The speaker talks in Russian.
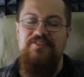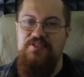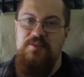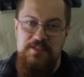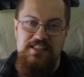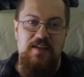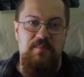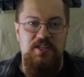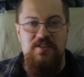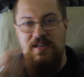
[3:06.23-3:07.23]
ну, собственно, да,
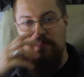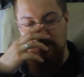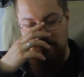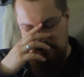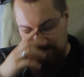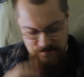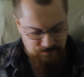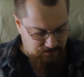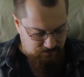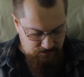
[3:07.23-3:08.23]
перейдем к обзору.
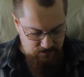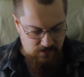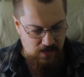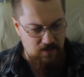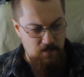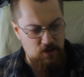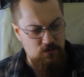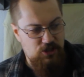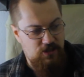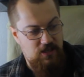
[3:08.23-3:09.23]
Э,
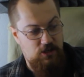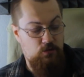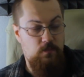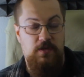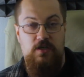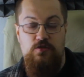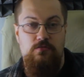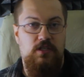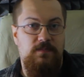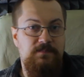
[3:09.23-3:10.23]
похоже на Юпи или
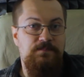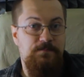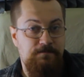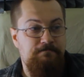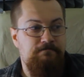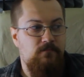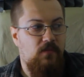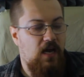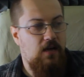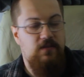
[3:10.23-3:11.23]
Зука.
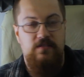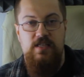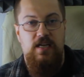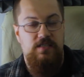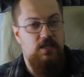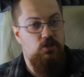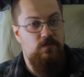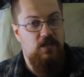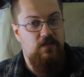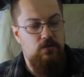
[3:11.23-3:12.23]
Да, вы знаете, о
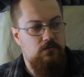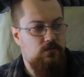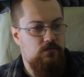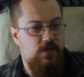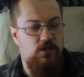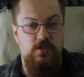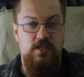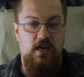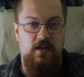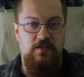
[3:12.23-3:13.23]
чем я говорю. Ну, те, кто
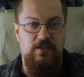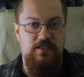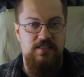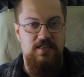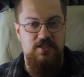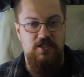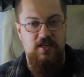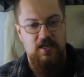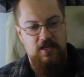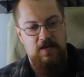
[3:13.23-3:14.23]
старые, наверное,
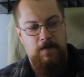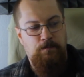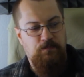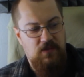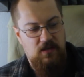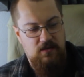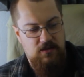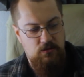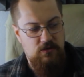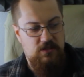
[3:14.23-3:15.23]
достаточно. Э,
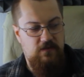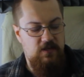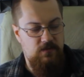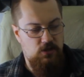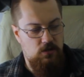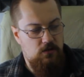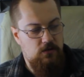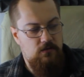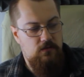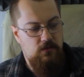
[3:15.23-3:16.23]
такой растворимый
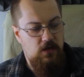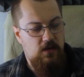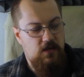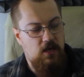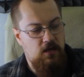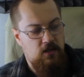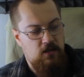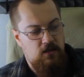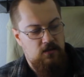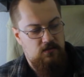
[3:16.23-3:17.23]
сок, или как
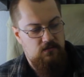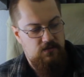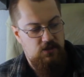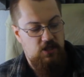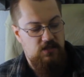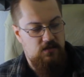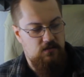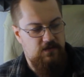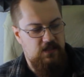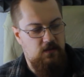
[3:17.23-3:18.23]
э, сейчас
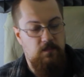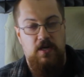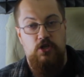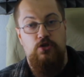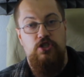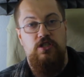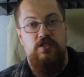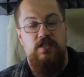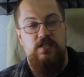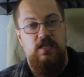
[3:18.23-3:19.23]
всякие порошочки
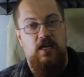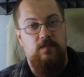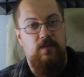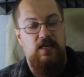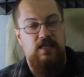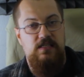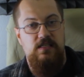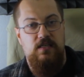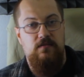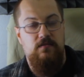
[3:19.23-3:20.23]
детские от болезней,